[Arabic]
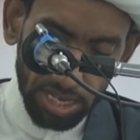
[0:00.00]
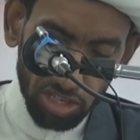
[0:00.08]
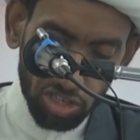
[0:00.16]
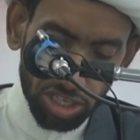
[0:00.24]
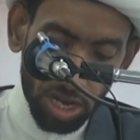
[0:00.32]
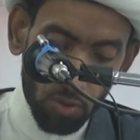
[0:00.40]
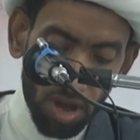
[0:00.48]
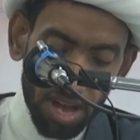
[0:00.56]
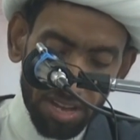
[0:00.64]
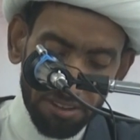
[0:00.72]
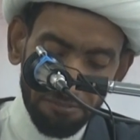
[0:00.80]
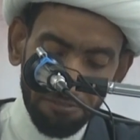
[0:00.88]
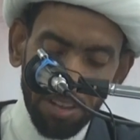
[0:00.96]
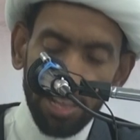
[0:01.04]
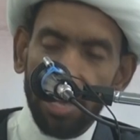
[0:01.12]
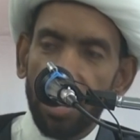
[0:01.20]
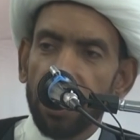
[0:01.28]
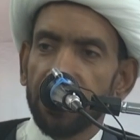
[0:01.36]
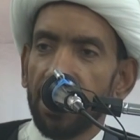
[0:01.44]
سواء في
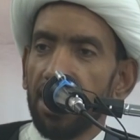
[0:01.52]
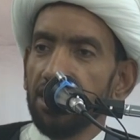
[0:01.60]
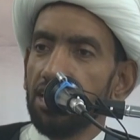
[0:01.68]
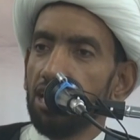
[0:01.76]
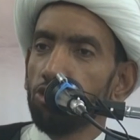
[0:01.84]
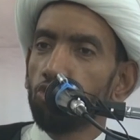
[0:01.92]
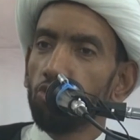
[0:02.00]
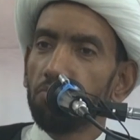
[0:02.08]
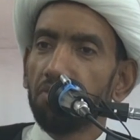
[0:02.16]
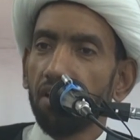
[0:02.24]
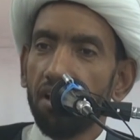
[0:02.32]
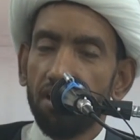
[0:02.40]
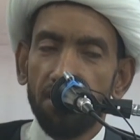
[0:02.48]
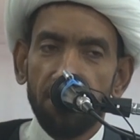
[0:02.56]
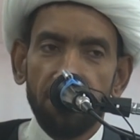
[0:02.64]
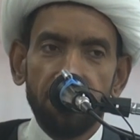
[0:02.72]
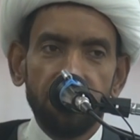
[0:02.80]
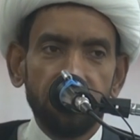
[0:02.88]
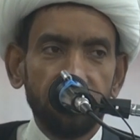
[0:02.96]
القضايا
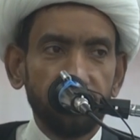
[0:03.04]
الكبرى